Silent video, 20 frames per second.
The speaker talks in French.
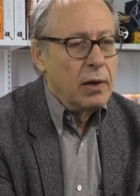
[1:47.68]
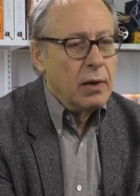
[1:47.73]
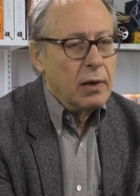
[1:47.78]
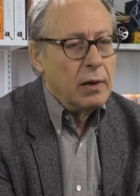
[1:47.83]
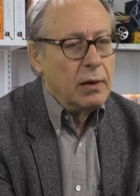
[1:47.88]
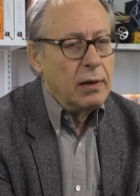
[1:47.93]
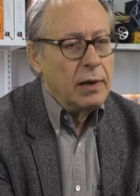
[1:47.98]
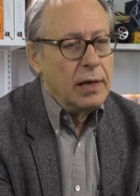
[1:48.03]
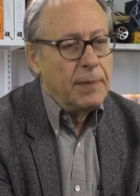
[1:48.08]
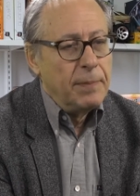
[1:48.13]

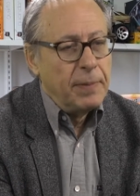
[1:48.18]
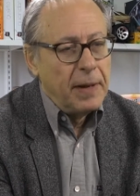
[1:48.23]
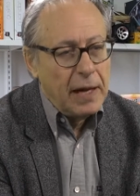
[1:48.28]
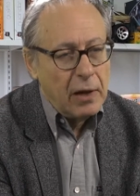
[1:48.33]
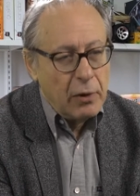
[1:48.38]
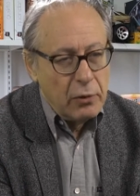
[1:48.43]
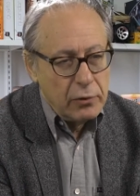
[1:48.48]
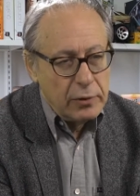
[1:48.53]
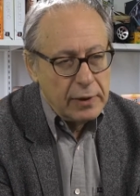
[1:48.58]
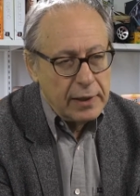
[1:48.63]
euh, les
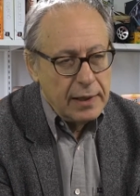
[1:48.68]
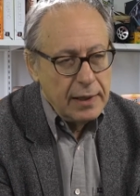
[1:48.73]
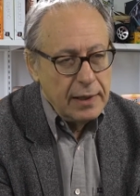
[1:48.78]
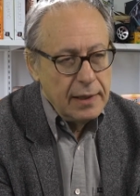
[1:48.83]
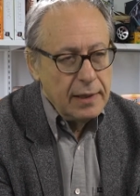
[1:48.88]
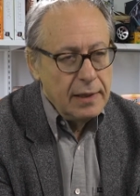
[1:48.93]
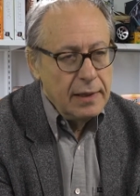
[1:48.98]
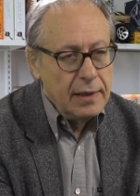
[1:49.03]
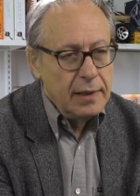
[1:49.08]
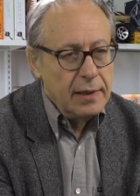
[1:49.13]

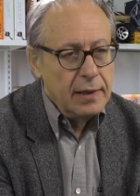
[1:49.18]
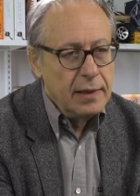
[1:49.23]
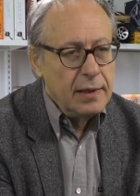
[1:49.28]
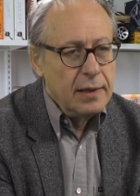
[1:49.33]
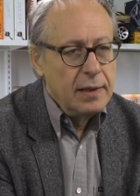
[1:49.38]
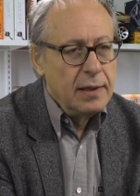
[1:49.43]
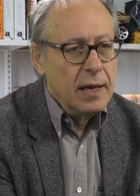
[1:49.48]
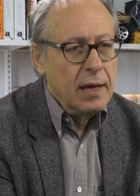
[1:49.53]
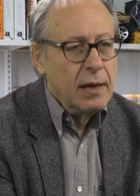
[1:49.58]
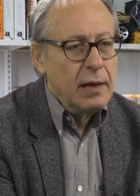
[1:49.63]

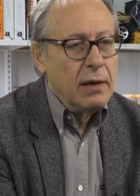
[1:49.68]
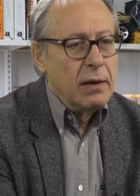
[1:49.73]
prérequis,